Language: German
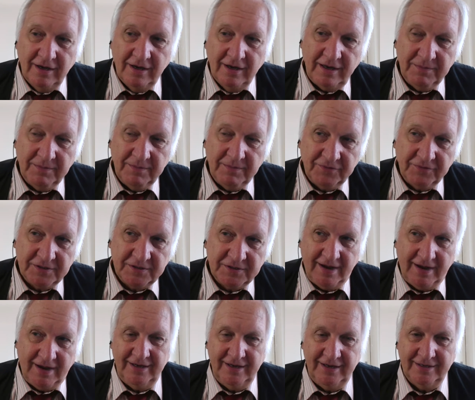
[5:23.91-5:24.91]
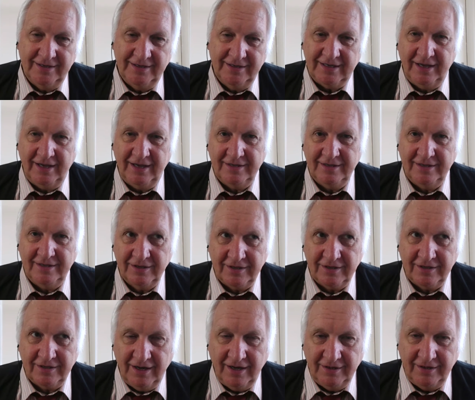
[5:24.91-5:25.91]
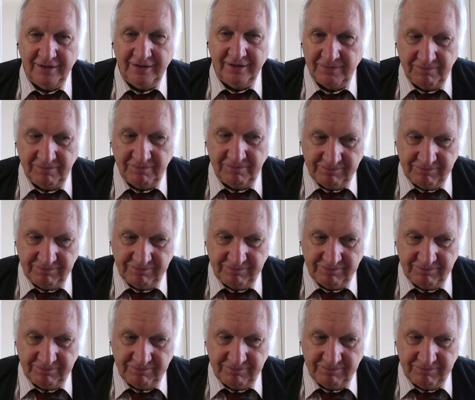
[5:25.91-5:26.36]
eben auf zwei Seiten des Grades.